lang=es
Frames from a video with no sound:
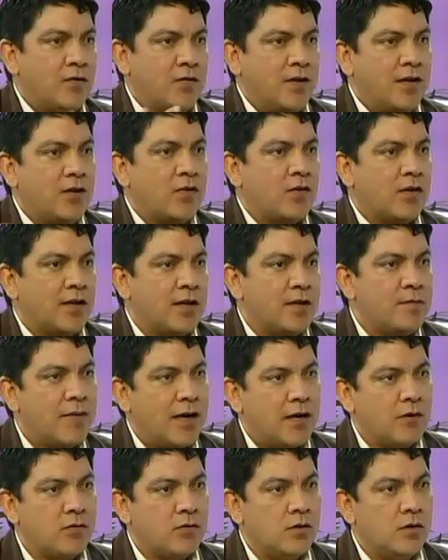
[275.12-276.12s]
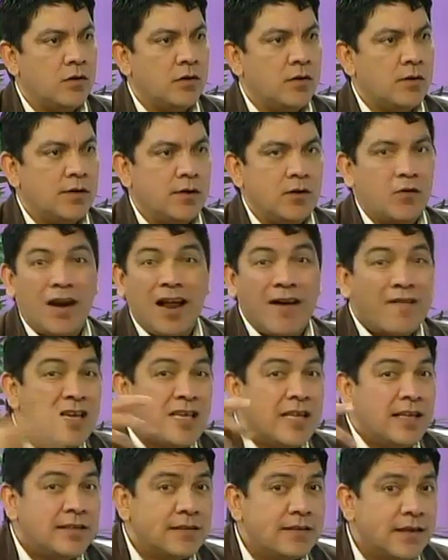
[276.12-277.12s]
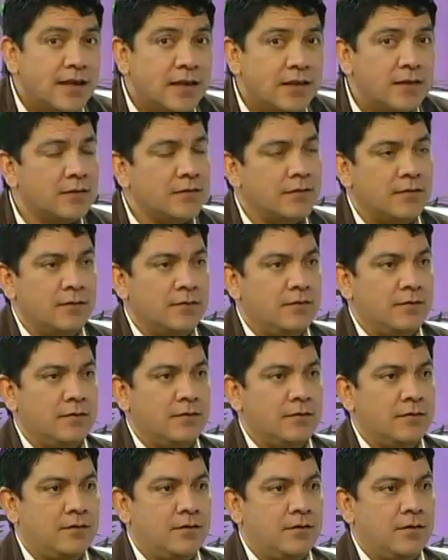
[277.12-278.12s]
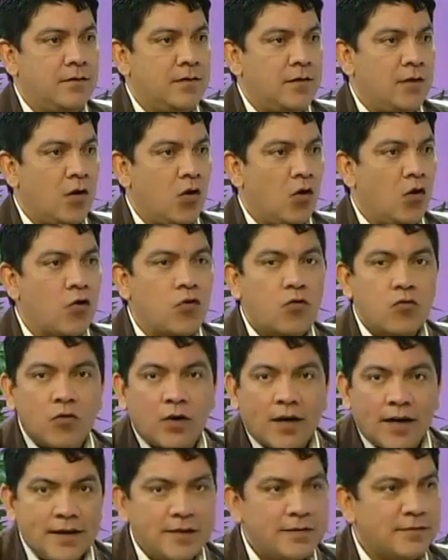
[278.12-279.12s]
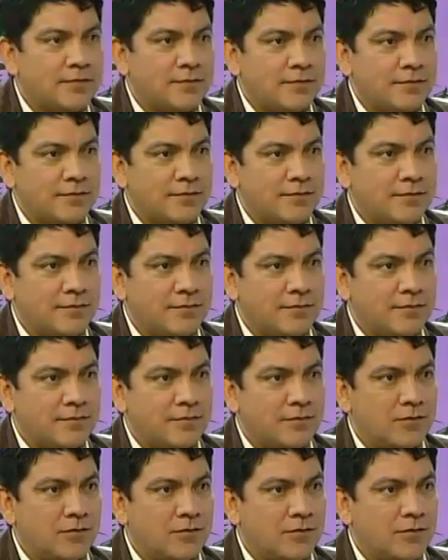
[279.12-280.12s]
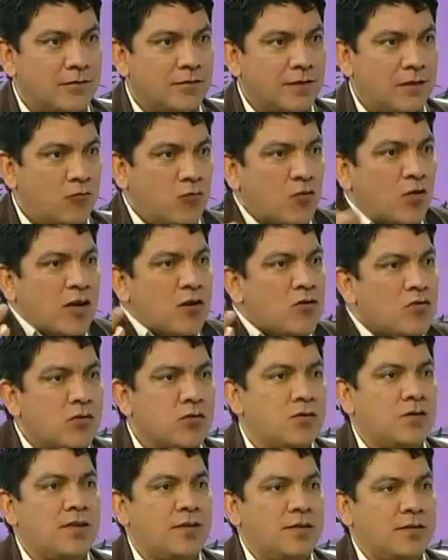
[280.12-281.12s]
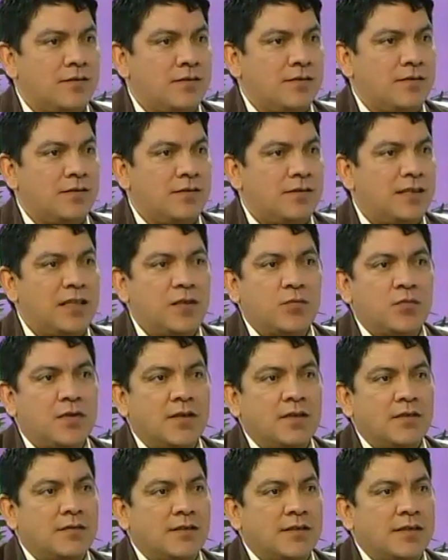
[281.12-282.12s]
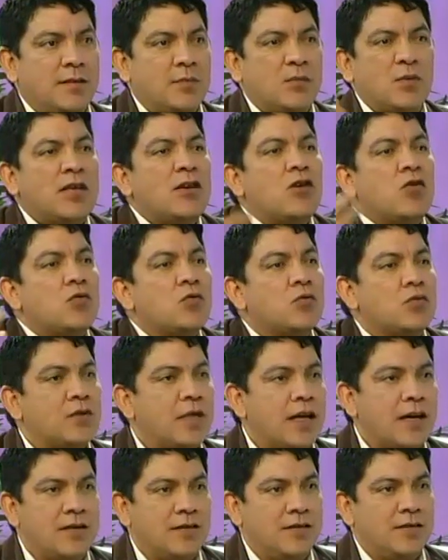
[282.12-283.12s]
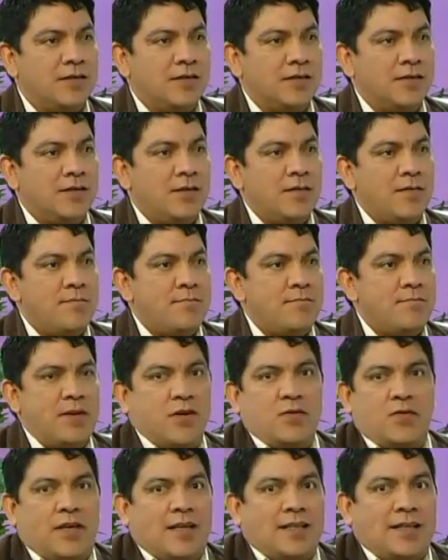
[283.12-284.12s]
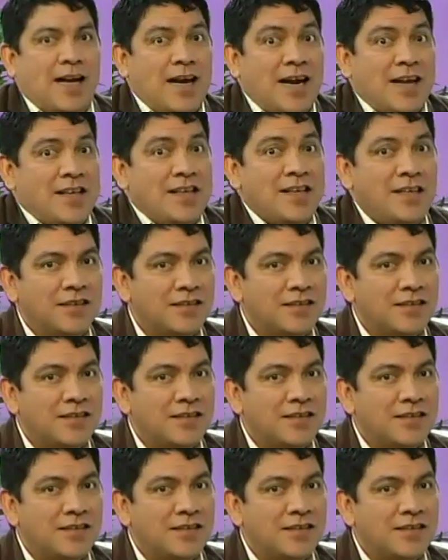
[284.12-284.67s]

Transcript: Noel y los Reyes Magos, sino la vida entera ocurre, ocurren cosas que te, pueden, que pueden no gustar, pero que están ahí.